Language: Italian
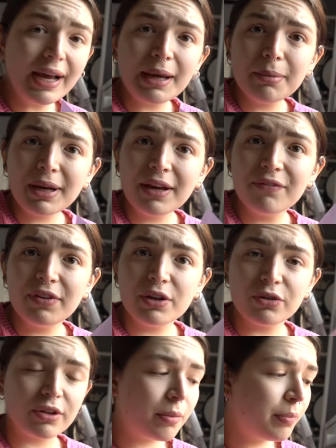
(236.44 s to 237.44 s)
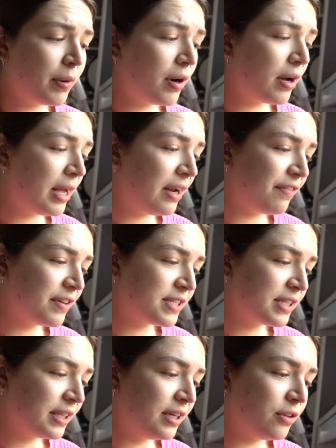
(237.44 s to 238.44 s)
Anche perché è vero, tra un po' è la
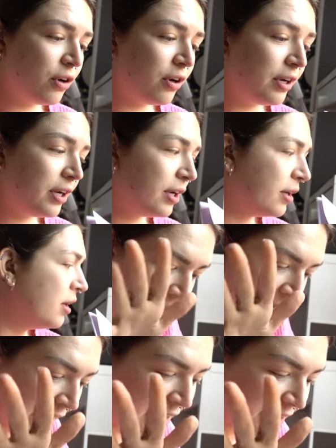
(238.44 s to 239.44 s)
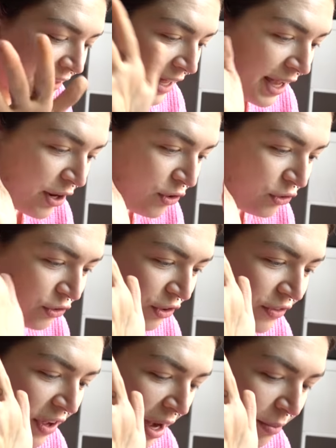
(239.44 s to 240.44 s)
festa delle donne. E all'interno
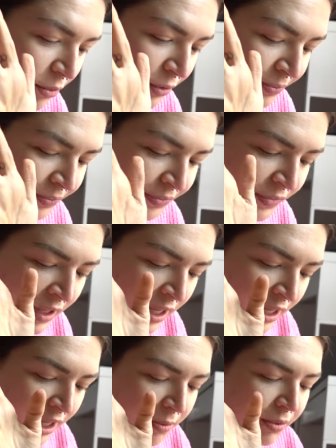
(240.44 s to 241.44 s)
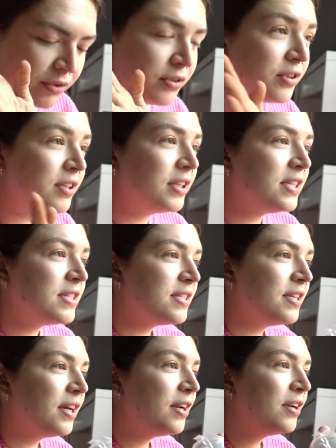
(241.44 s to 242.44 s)
troviamo i prodotti di
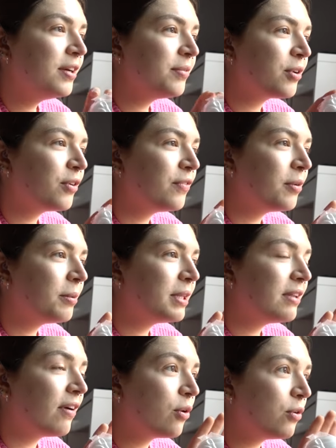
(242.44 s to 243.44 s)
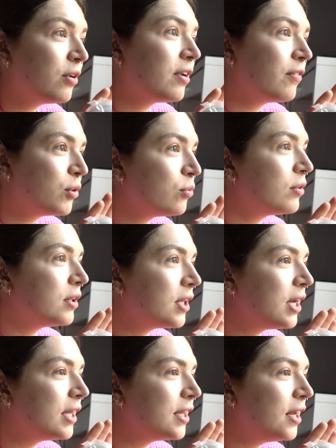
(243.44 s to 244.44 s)
Sian, che ovviamente vengono rivenduti
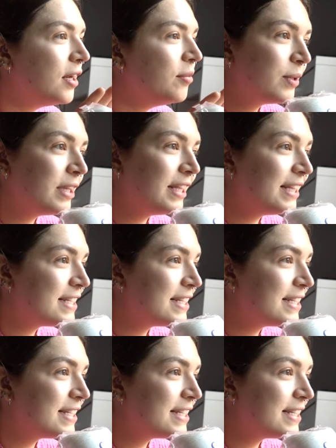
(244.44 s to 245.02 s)
da Lidl, quindi